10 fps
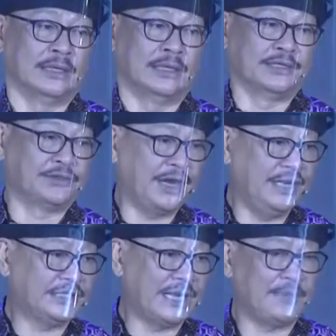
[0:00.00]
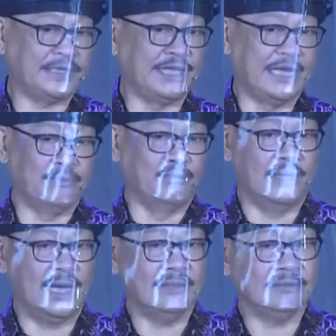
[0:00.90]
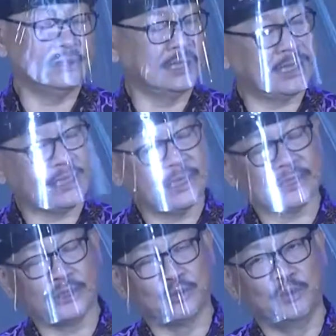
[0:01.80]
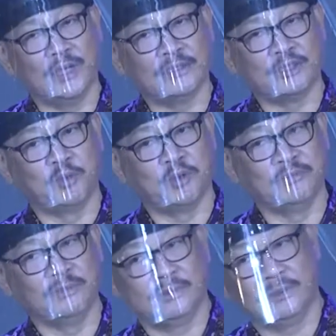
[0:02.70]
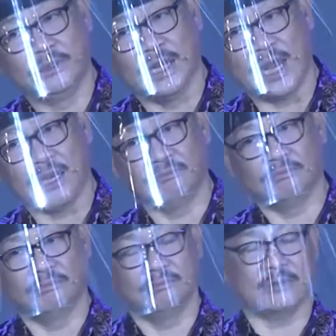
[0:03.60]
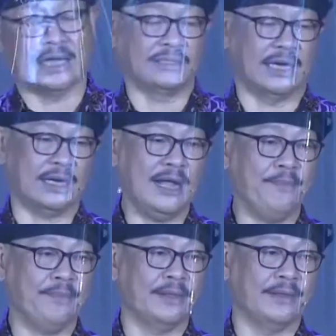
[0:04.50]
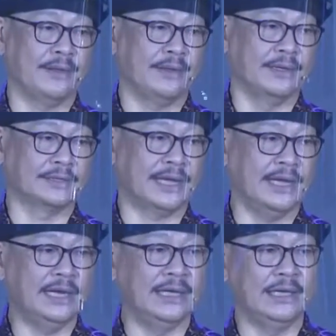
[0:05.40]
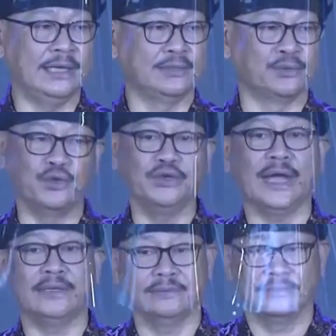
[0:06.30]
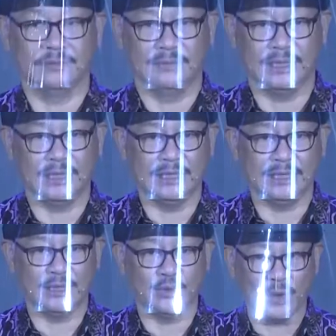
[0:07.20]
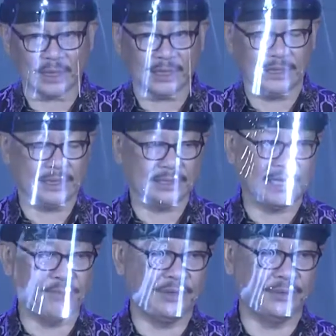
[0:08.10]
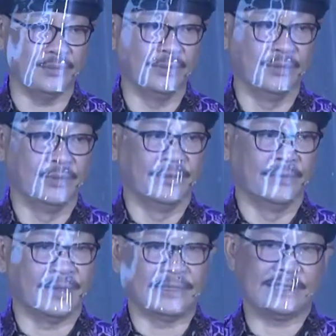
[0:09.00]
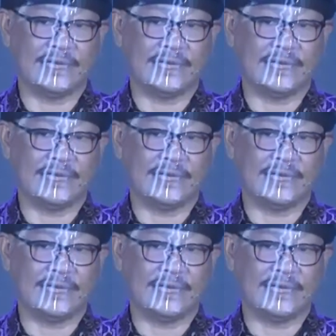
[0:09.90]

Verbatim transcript: Eh, di training selama tiga bulan, kira-kira satu bulan sebelum jelang acara, ya saya diturunkan, jadi dikeluarkan dari tim itu. Nah